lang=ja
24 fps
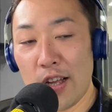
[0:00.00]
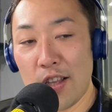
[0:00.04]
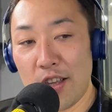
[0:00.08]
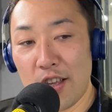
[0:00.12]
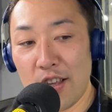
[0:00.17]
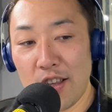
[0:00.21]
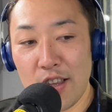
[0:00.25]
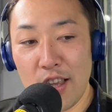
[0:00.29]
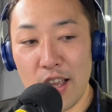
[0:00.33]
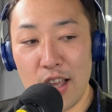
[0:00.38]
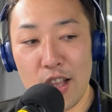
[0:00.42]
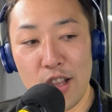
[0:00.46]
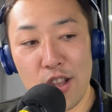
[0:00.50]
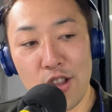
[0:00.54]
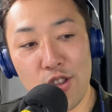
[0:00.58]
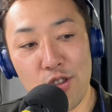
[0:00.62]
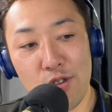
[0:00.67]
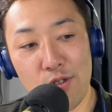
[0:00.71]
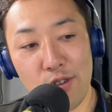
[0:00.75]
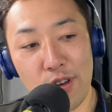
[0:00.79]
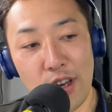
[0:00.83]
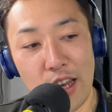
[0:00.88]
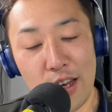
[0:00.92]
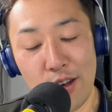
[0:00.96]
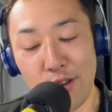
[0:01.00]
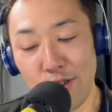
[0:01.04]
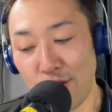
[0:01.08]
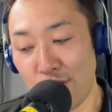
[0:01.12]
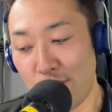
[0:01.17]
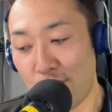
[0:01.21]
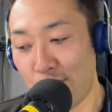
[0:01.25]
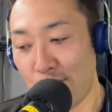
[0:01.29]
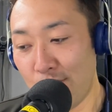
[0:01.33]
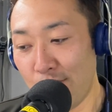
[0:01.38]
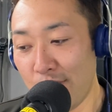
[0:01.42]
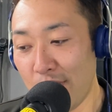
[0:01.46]
2010年の
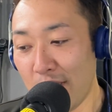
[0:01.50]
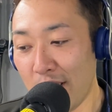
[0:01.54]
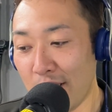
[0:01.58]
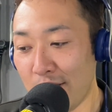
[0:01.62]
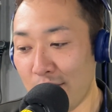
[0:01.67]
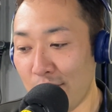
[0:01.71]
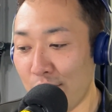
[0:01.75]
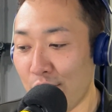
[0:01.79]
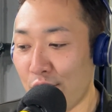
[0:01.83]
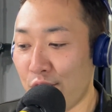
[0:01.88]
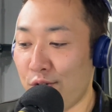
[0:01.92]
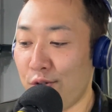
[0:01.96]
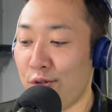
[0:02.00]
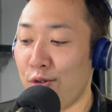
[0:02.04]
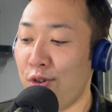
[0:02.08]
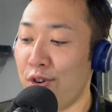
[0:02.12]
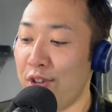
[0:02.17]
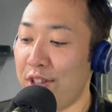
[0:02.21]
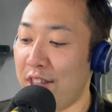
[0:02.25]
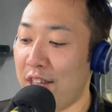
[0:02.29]
12月15